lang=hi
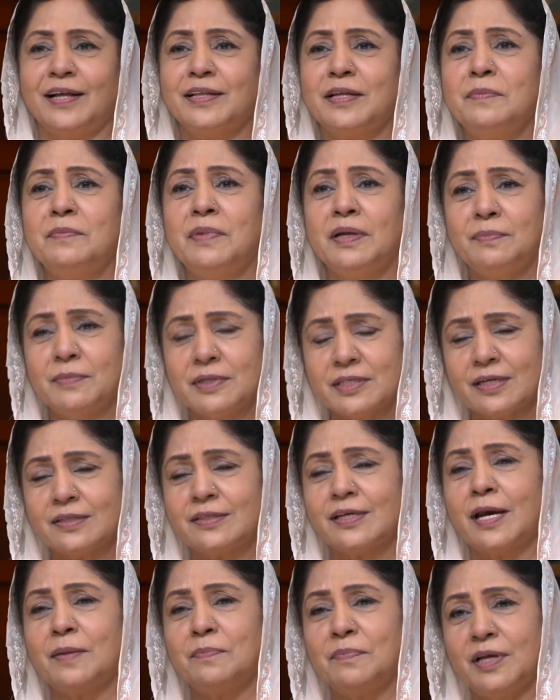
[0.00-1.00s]
के हाथ की
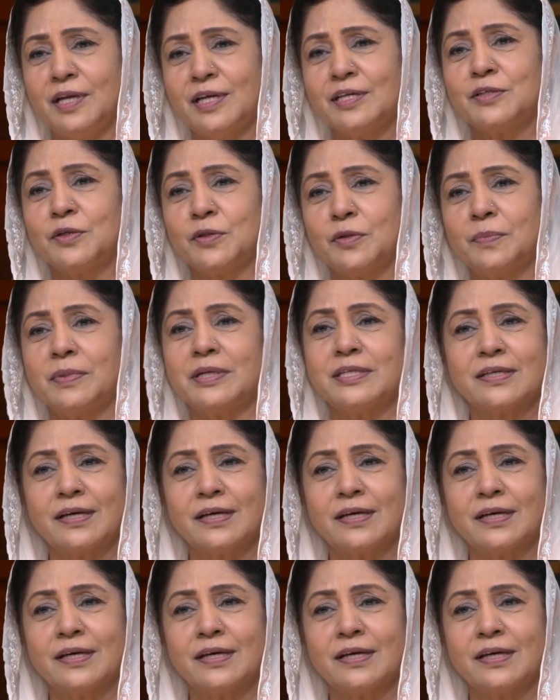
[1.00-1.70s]
बदमजा चाय पीने से तो